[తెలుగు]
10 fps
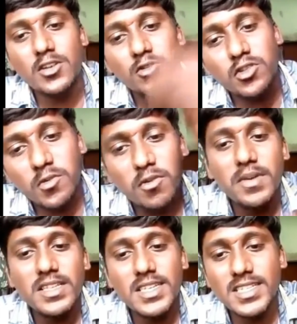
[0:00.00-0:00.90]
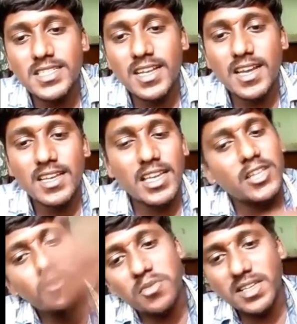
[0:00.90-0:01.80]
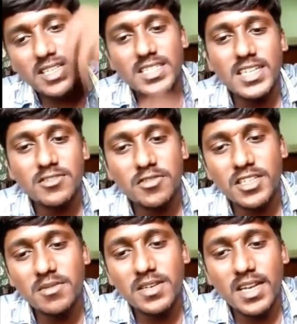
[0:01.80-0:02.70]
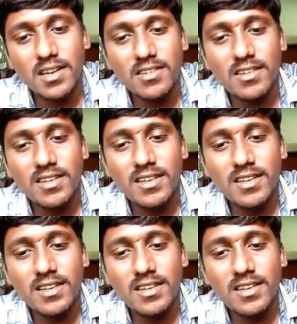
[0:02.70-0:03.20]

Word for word: యూట్యూబ్ ఓపెన్ చేసిన ఏది ఓపెన్ చేసినా సోషల్ మీడియాలో